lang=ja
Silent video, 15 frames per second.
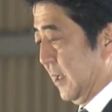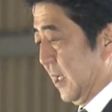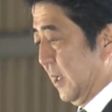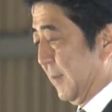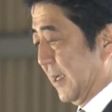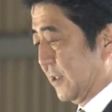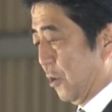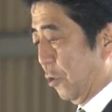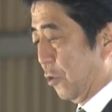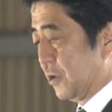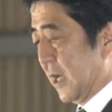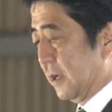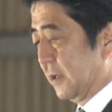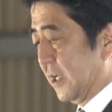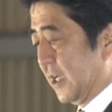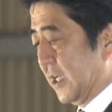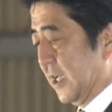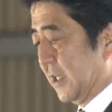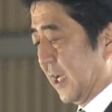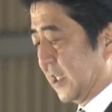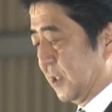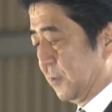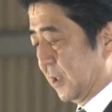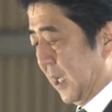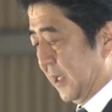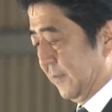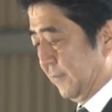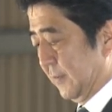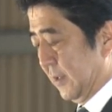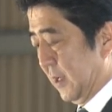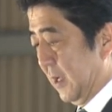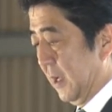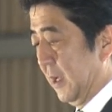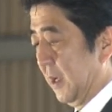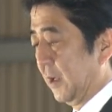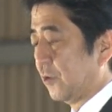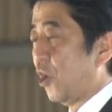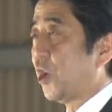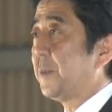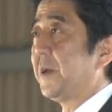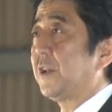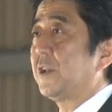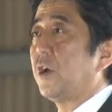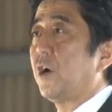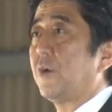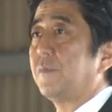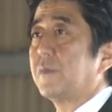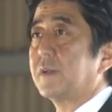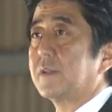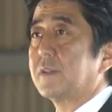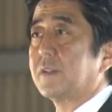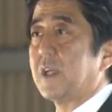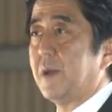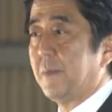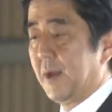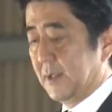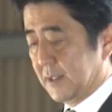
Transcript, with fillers: 今そこにある危機に立ち向かい国民の生命